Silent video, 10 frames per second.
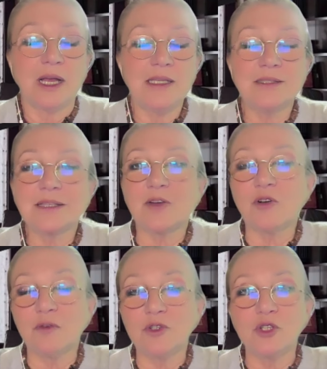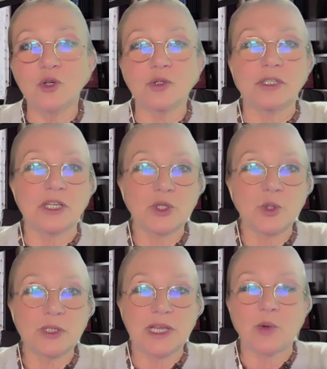Из какого он рода?
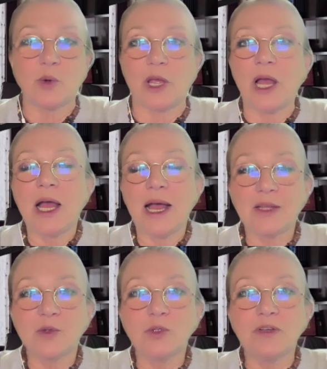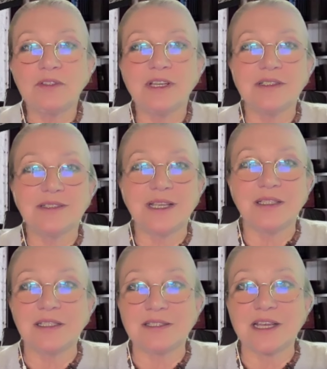Кто такой? Откуда взялся
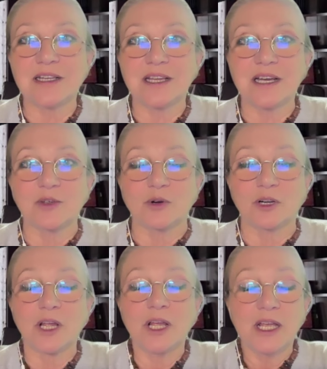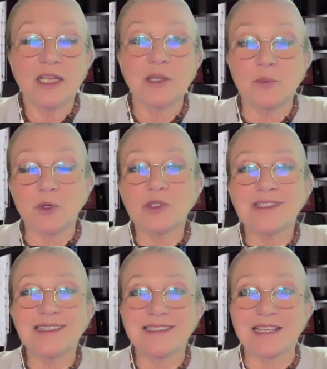этот царь Горох? Это
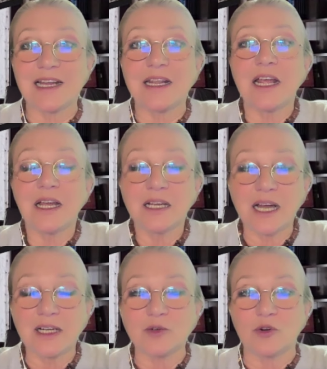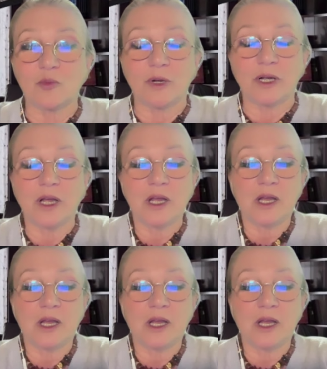просто царь Горох был.